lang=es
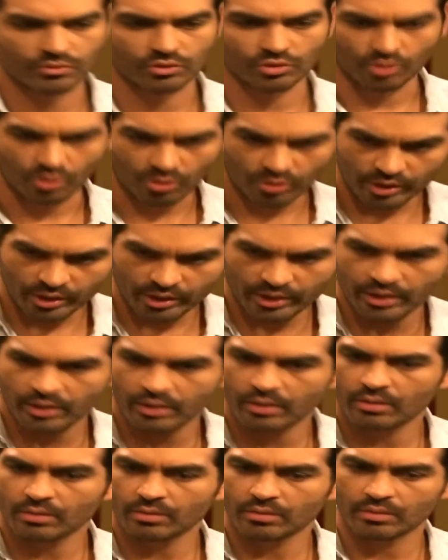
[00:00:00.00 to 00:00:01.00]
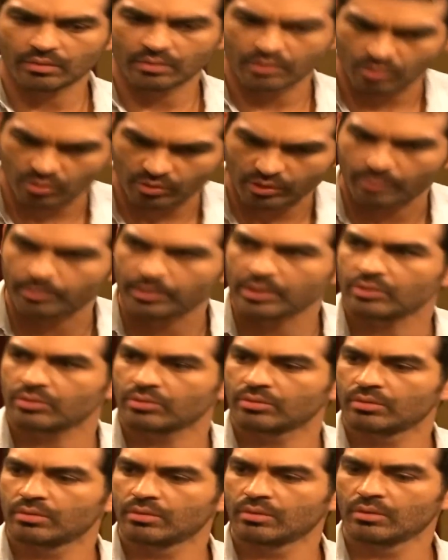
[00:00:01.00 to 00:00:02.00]
Yo lo dije. Y lo
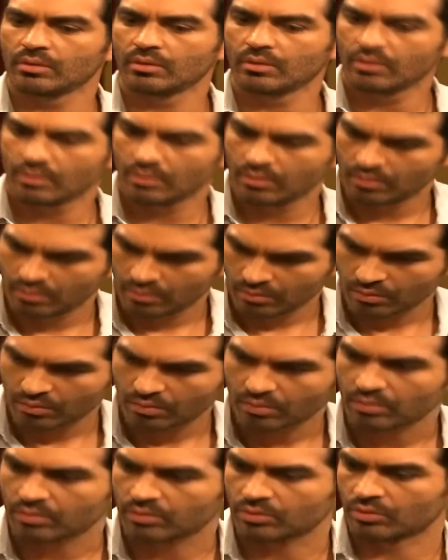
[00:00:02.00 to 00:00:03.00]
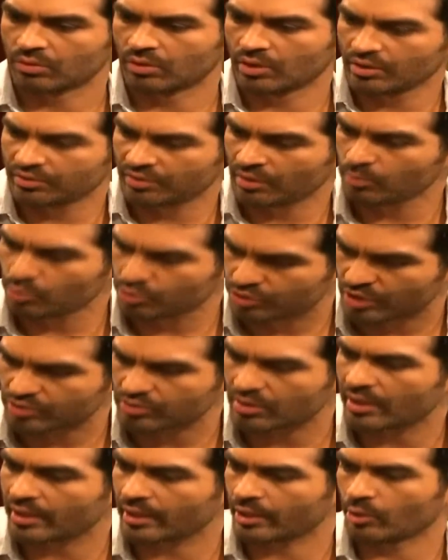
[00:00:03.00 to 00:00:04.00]
repito, yo le hice el
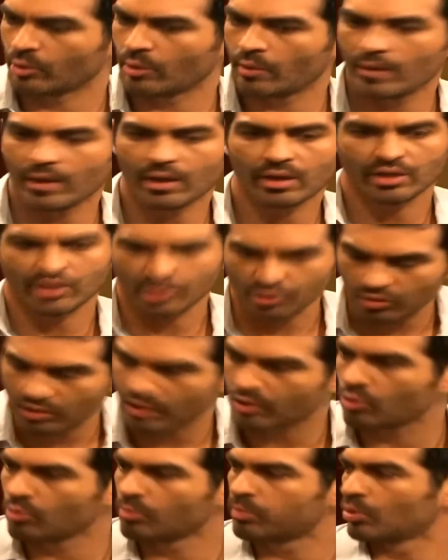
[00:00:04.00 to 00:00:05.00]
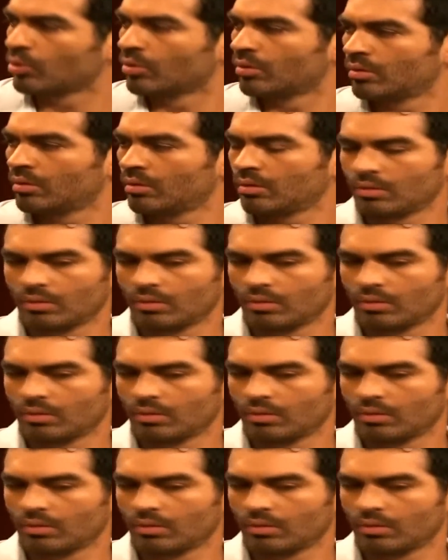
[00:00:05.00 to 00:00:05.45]
muchacho a la Genoveva y yo le cumplo.